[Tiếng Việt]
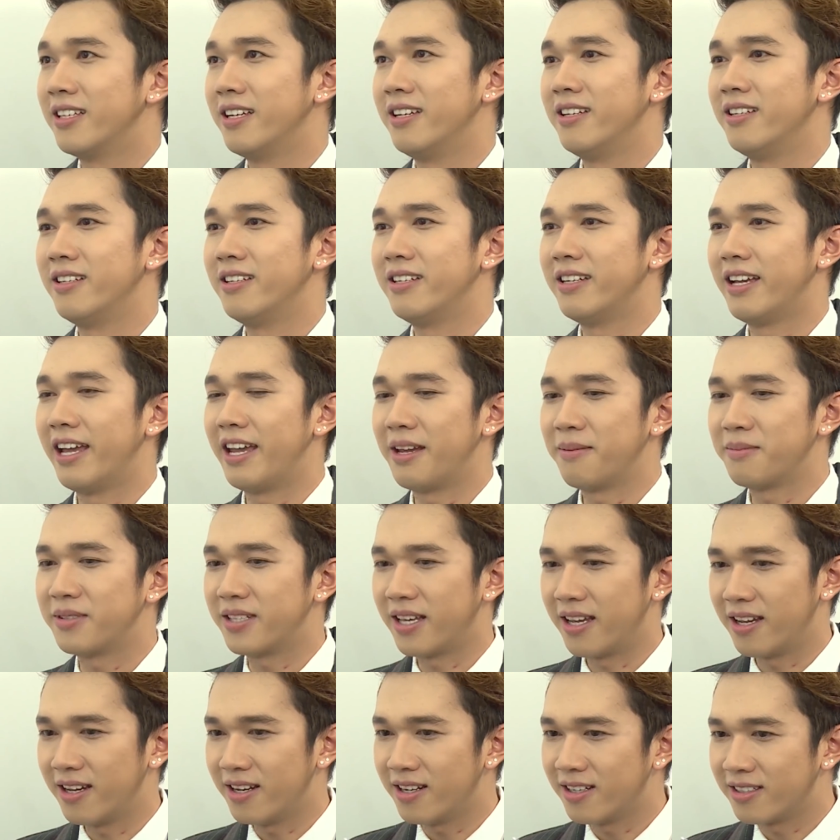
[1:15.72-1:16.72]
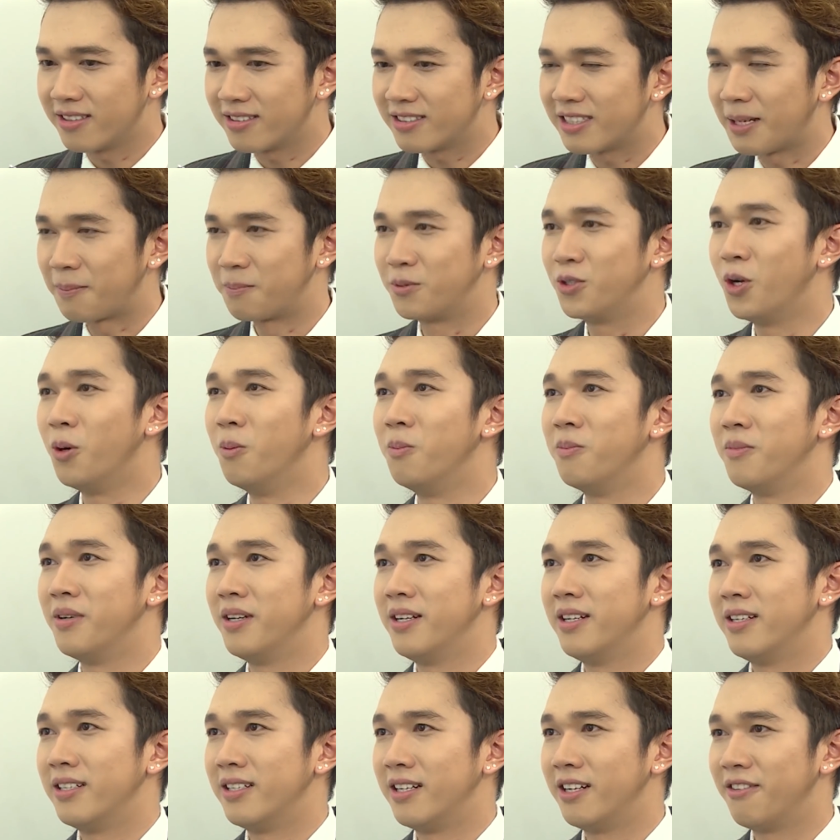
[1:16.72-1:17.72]
thì em sẽ tập trung
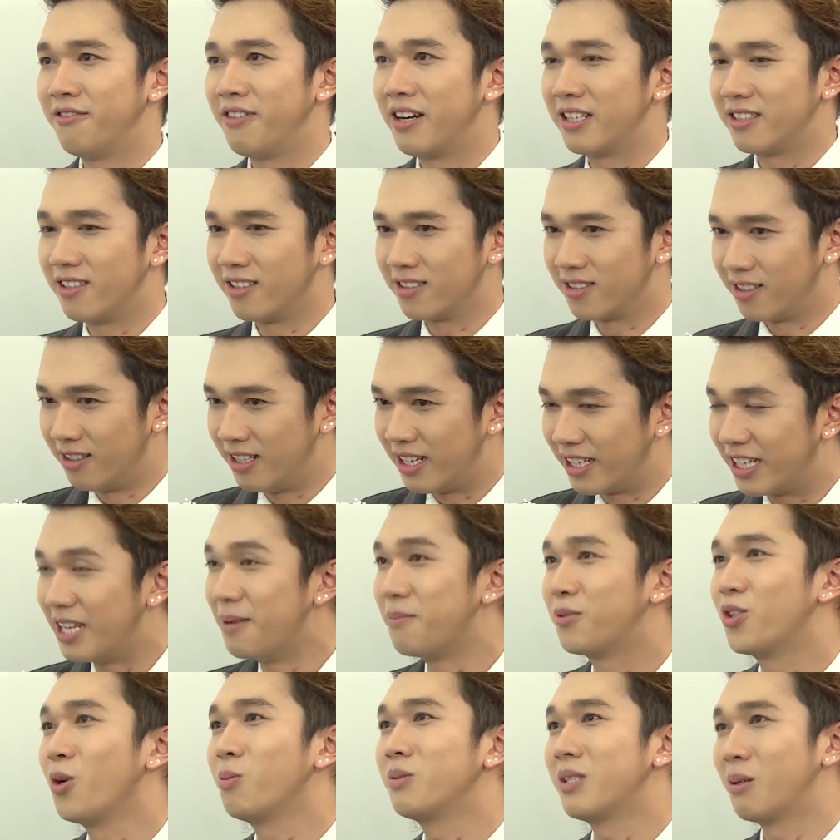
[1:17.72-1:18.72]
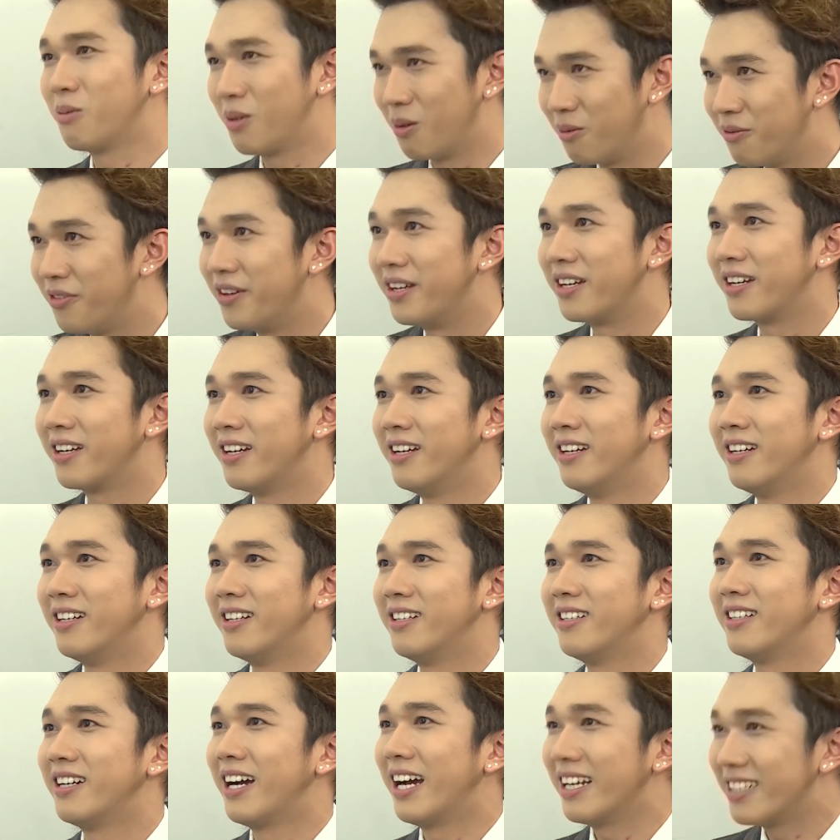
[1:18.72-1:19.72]
uh, và thật sự là nghiêm túc trong công việc.
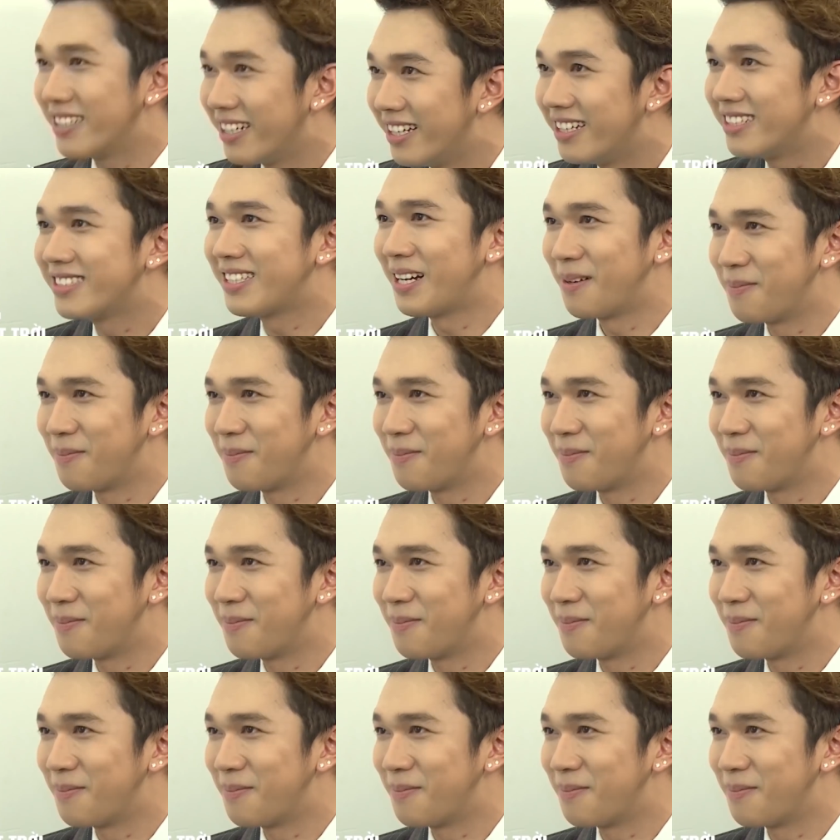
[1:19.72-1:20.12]
Uh, anh cứ yên